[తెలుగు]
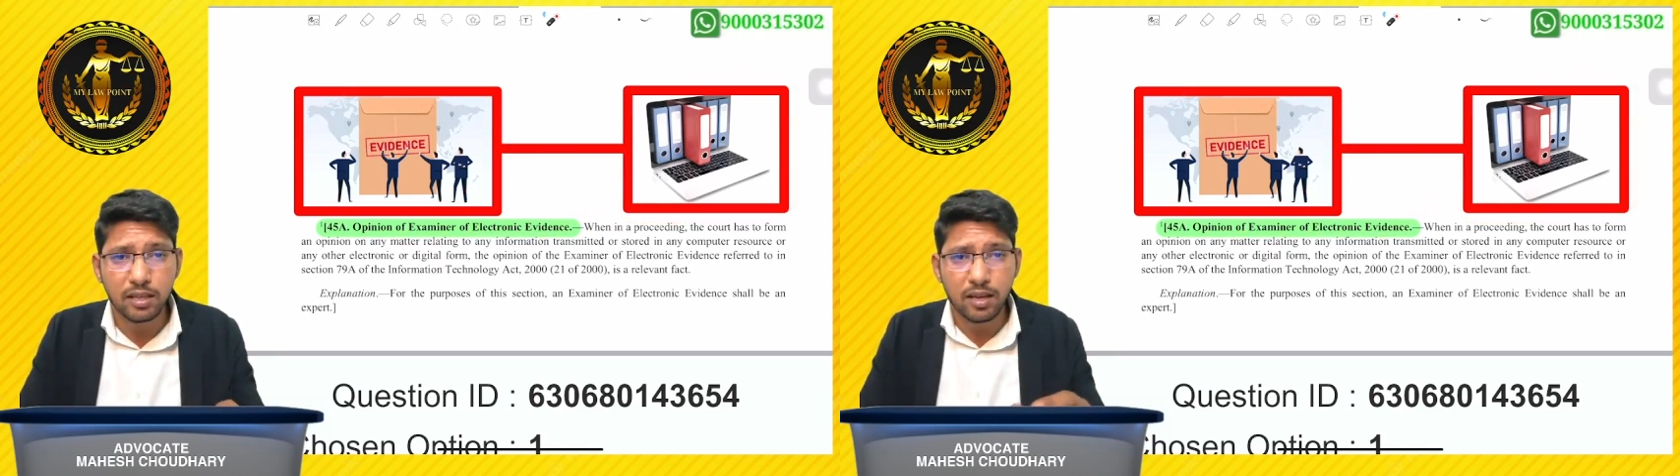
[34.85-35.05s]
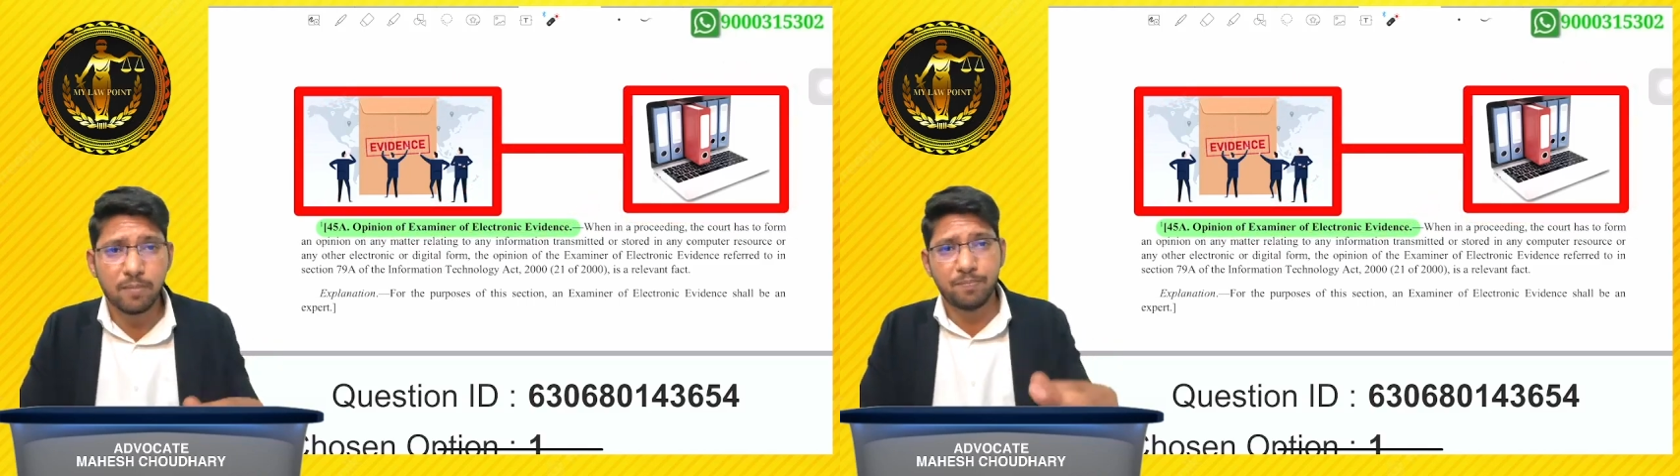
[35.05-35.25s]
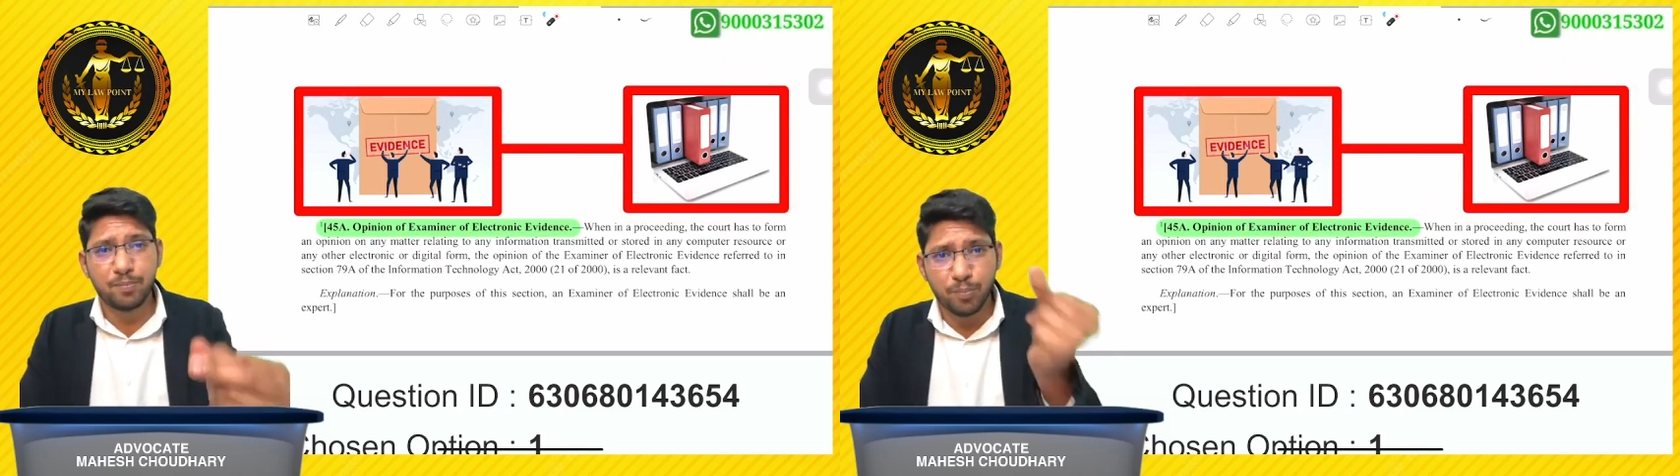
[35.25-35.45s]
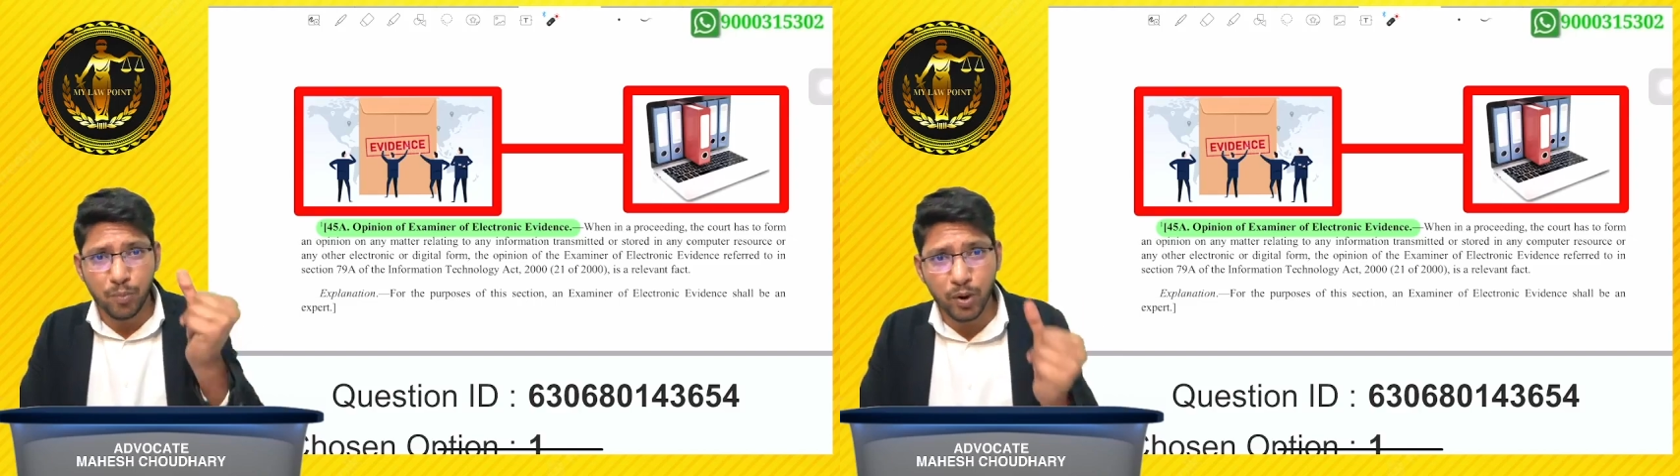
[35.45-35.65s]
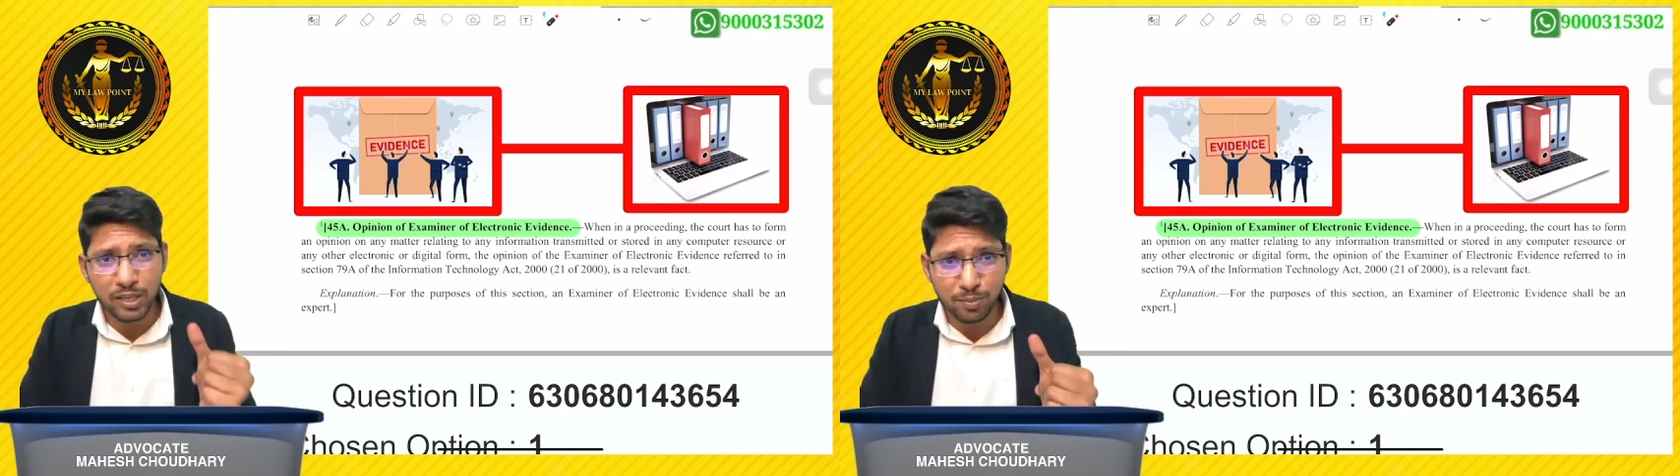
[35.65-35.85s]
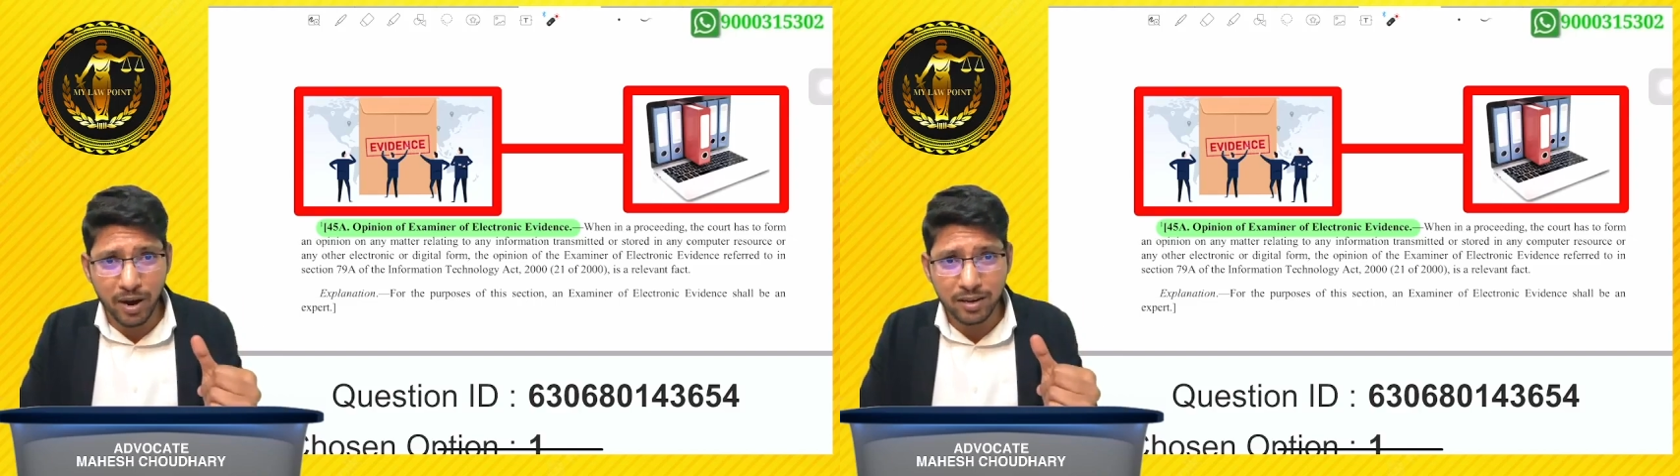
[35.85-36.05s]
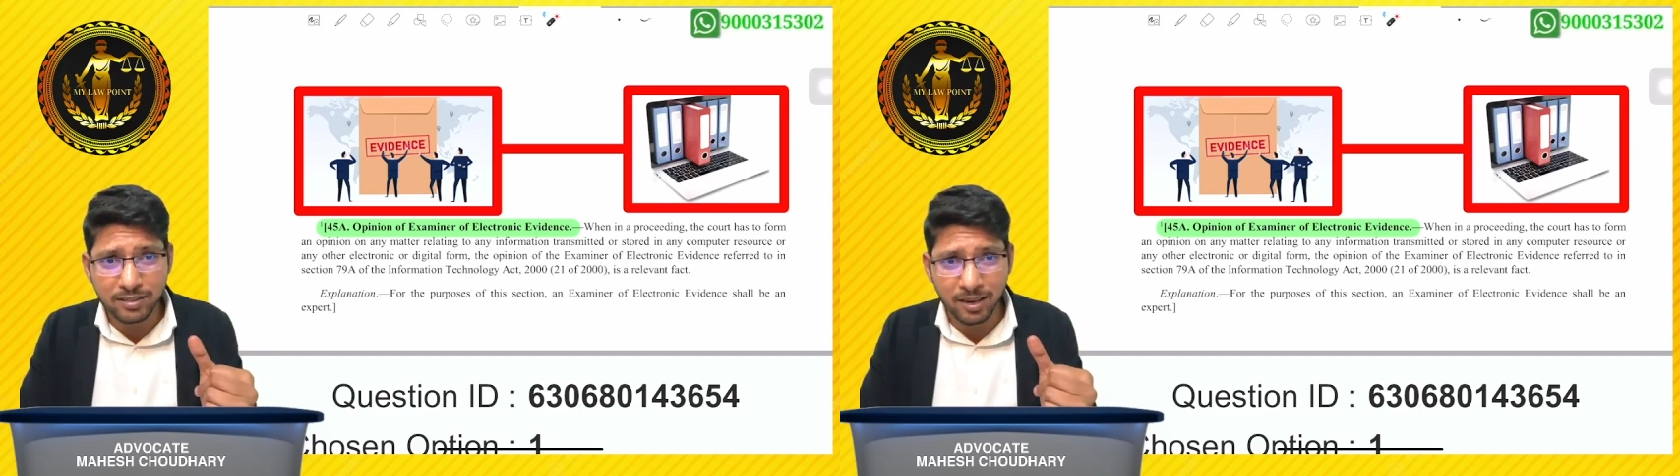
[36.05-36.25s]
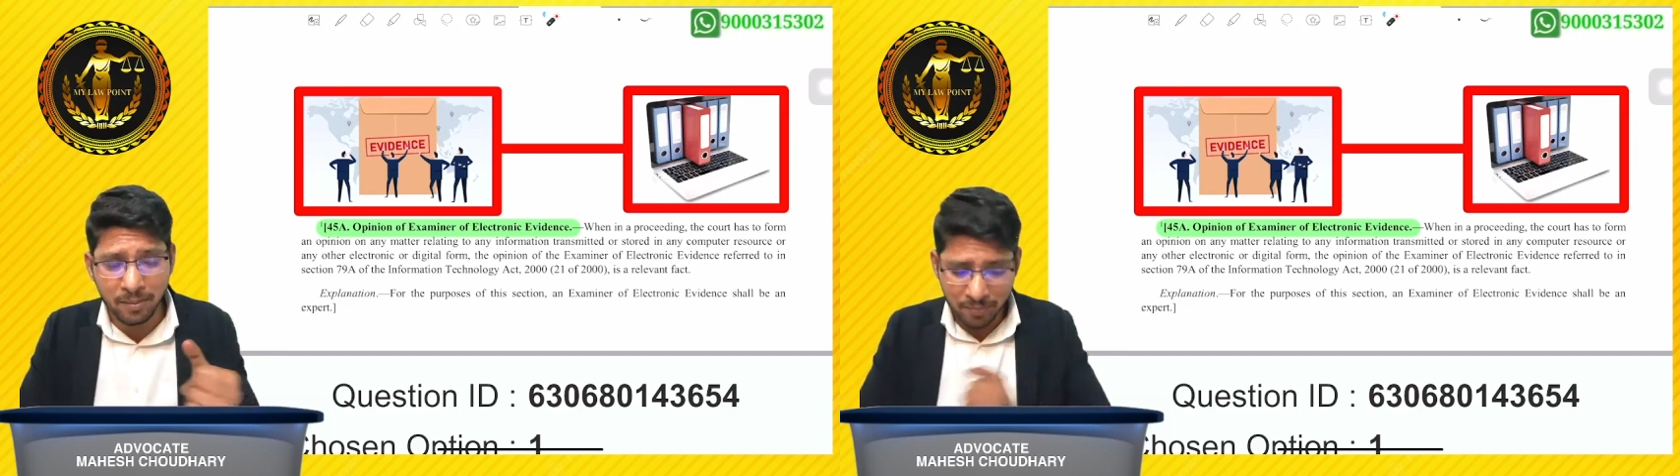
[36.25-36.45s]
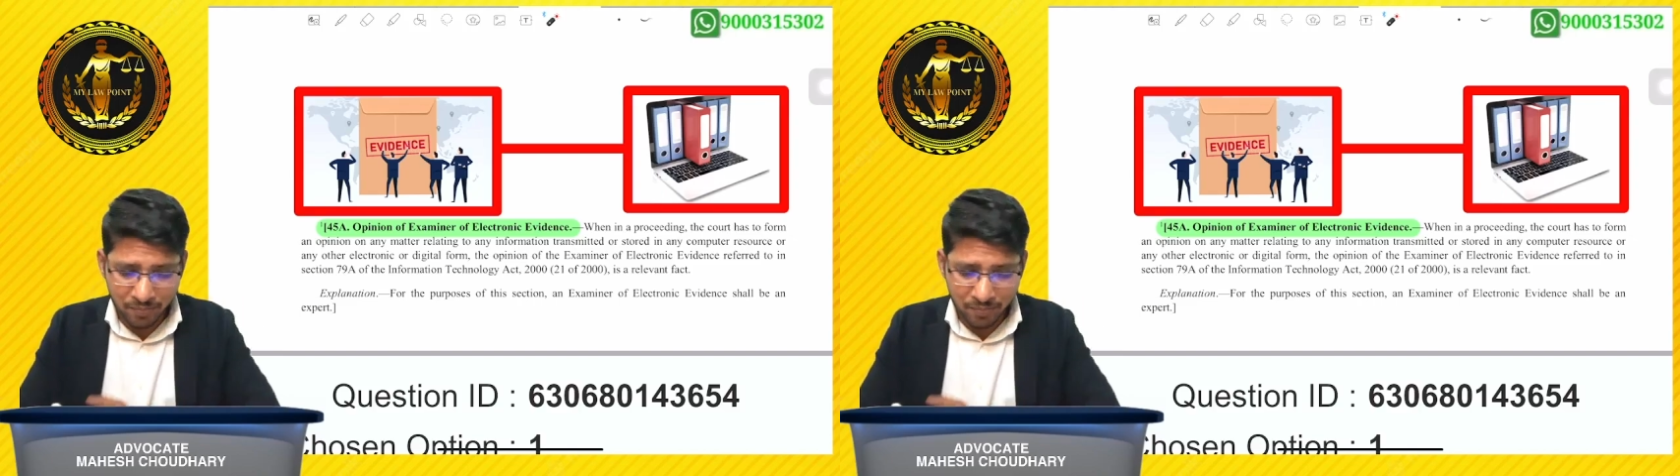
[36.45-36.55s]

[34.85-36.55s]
అయితే బోనస్ మార్క్స్ సార్